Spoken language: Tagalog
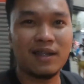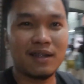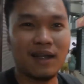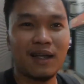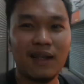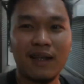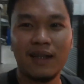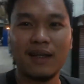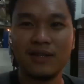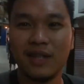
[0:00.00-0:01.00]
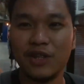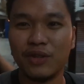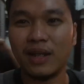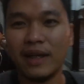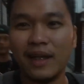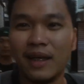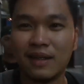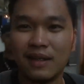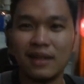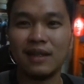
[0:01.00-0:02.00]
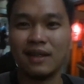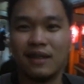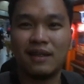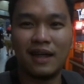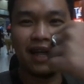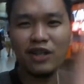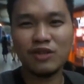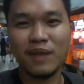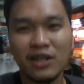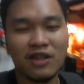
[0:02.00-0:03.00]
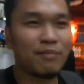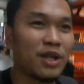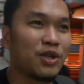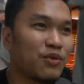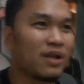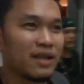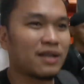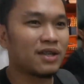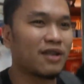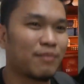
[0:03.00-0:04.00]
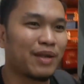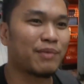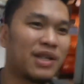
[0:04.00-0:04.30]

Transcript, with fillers: central uh, station ng LRT. Ayos mga tol, may shoe cleaner siya doon, may